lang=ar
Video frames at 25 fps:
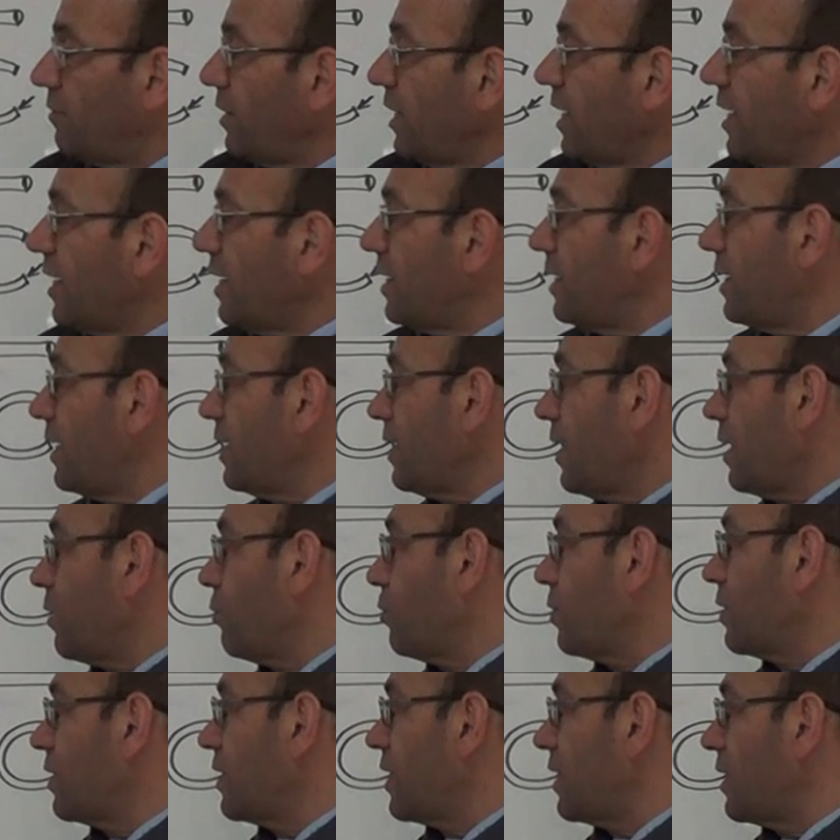في الحاله هاي
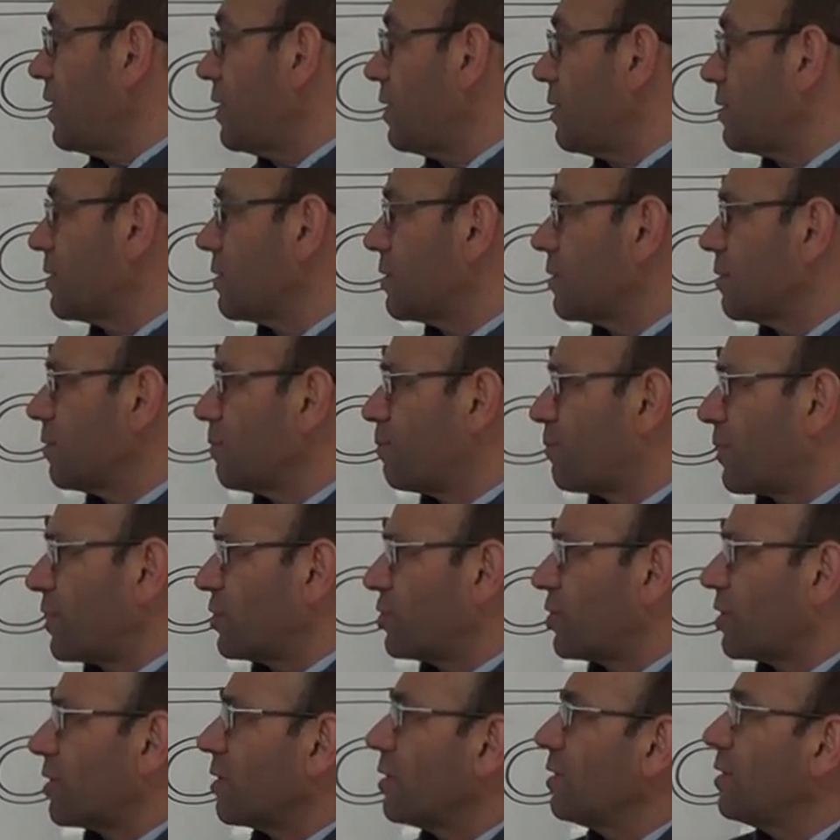حولناه
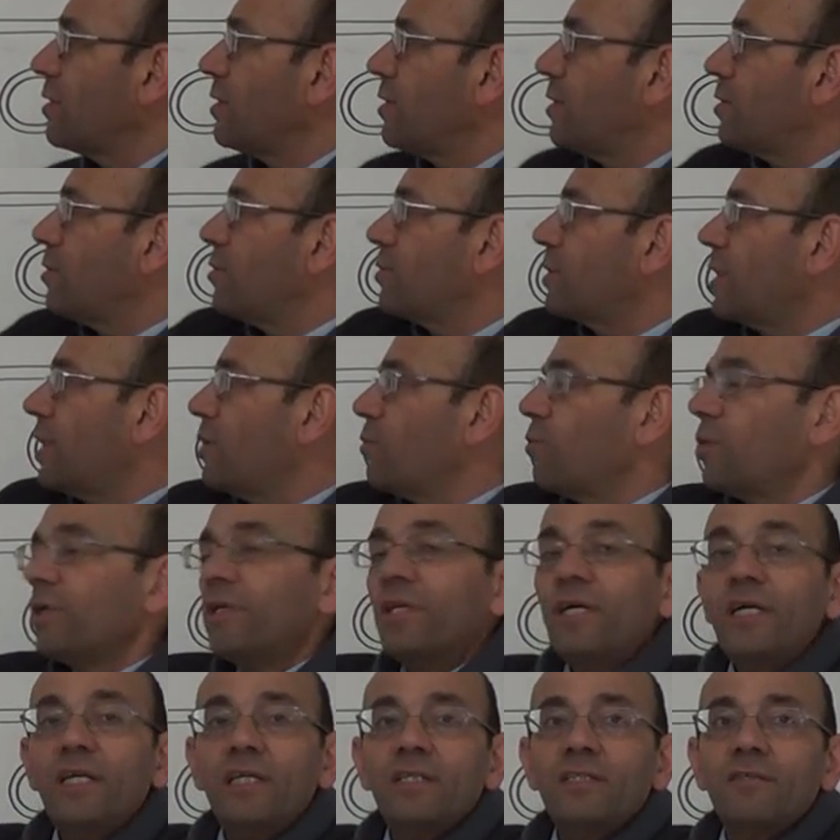لبريشر هون
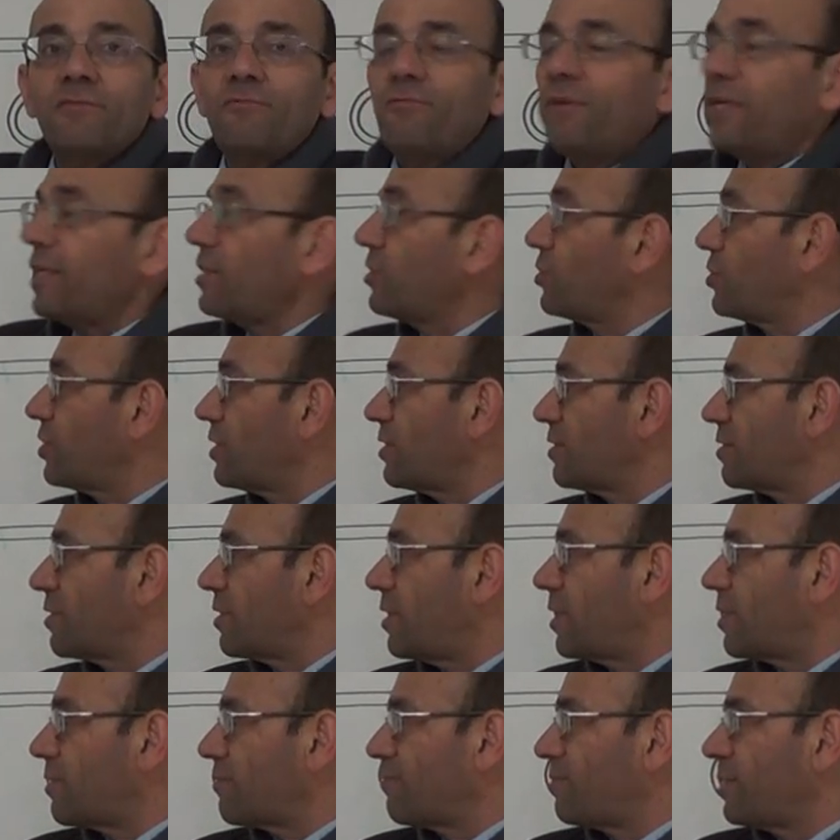حولناه لديفليكشن
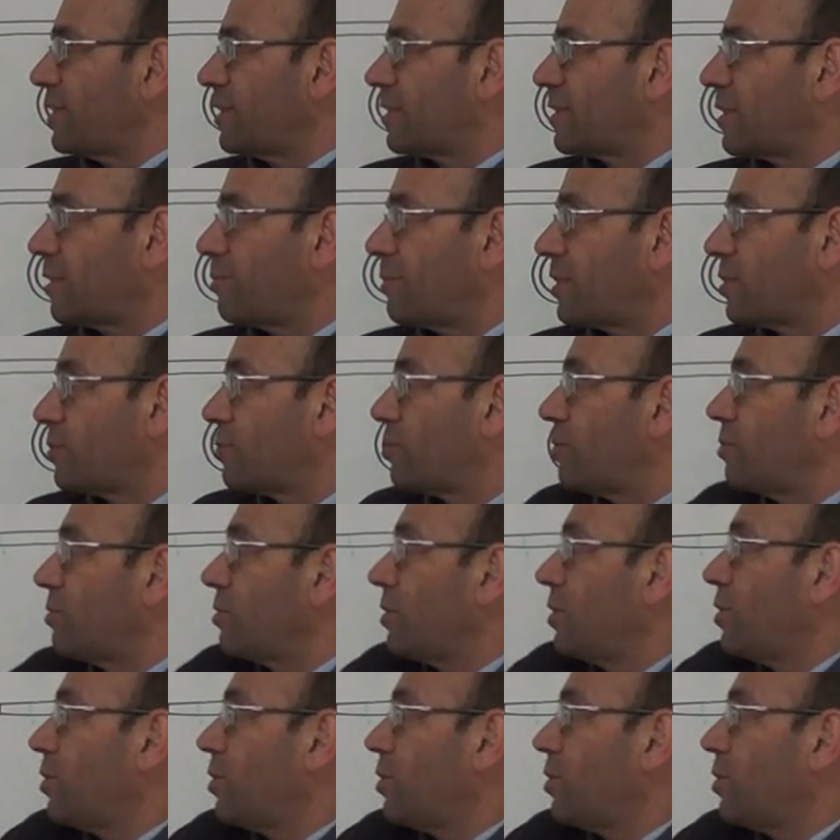صار في تمدد